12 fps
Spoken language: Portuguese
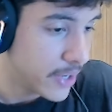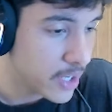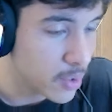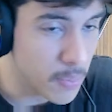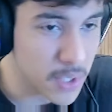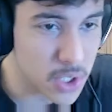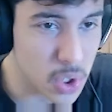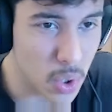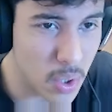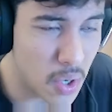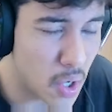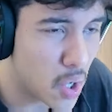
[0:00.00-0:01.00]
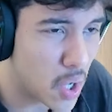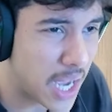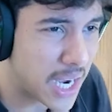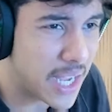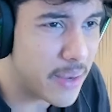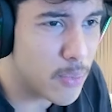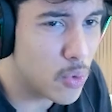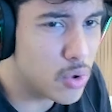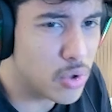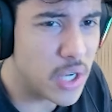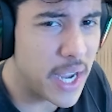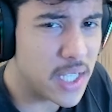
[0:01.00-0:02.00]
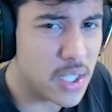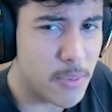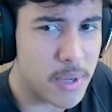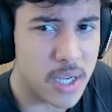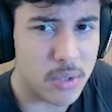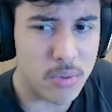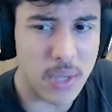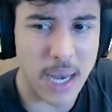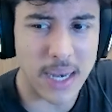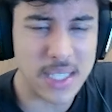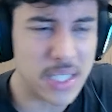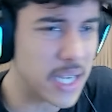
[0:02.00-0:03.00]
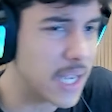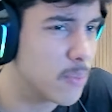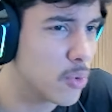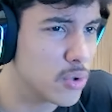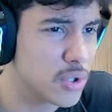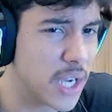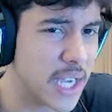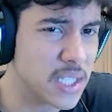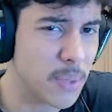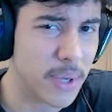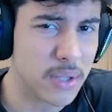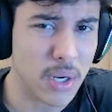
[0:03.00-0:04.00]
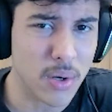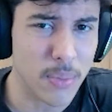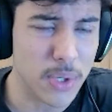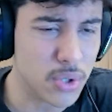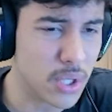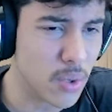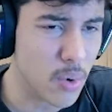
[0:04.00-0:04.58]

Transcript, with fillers: ele começou a cair muito de rendimento e além de cair muito de rendimento, ele começou a ter um